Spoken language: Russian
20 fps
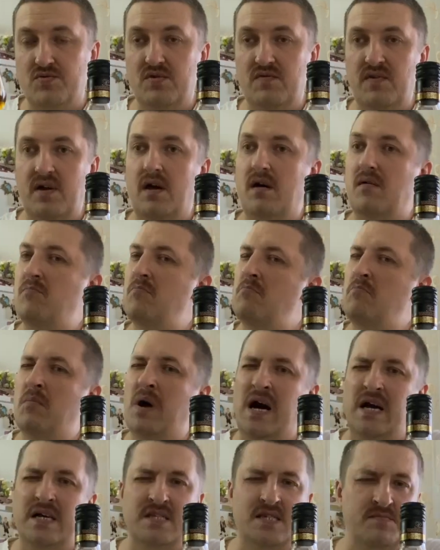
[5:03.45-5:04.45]
две,
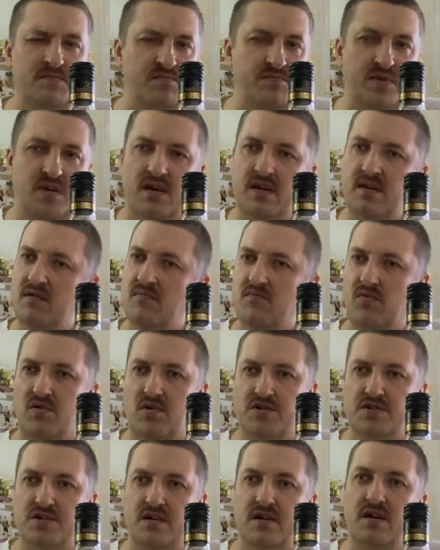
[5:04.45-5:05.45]
максимум три, не
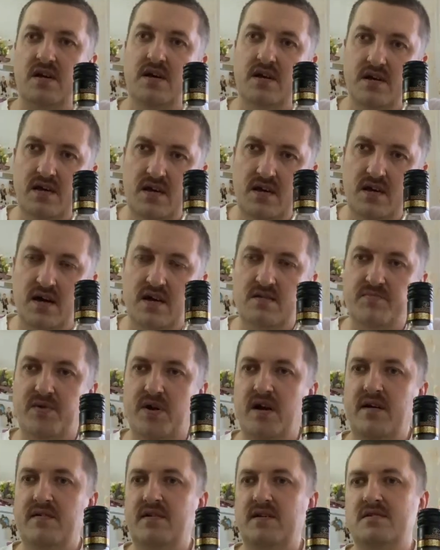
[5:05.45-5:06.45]
больше. И
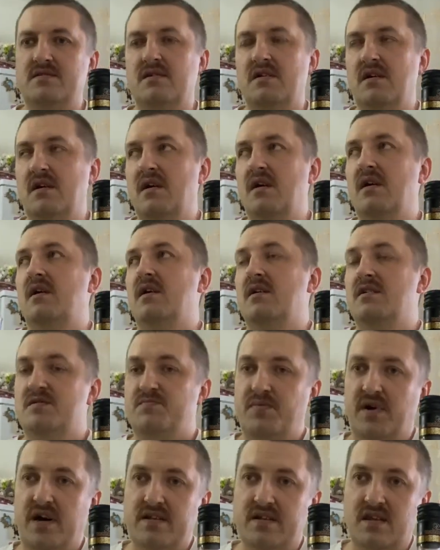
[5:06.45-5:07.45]
отправились
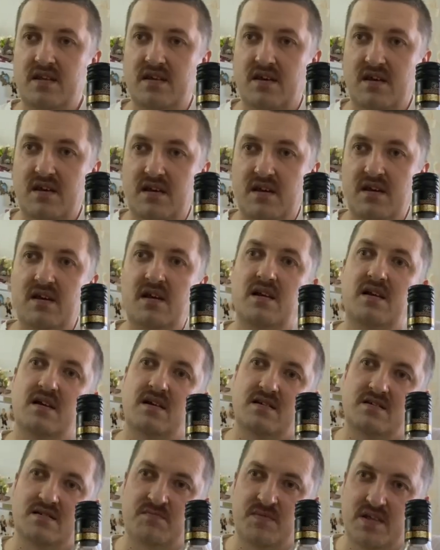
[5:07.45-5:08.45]
спать
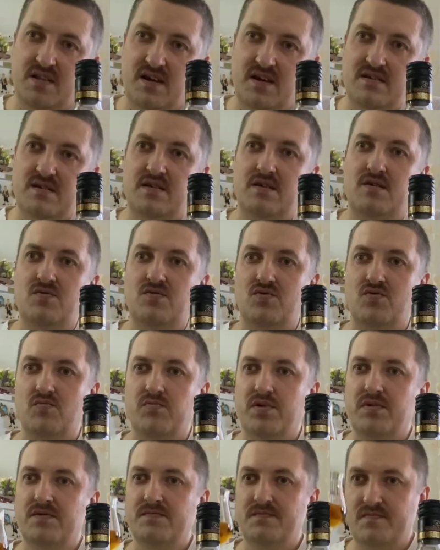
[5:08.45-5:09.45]
или смотреть
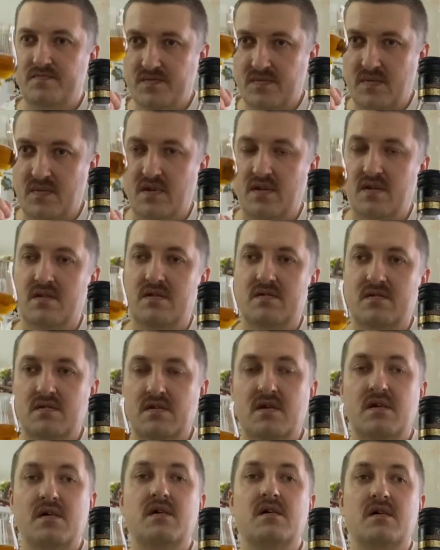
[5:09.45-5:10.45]
YouTube.
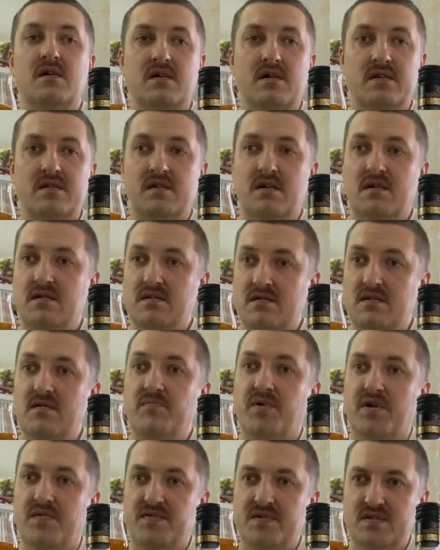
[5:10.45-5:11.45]
Канал
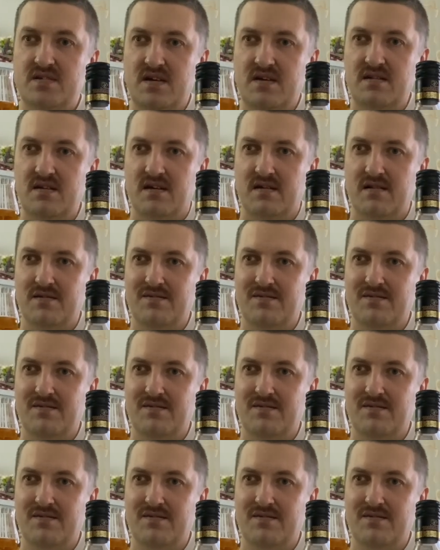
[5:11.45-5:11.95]
непрофессионал.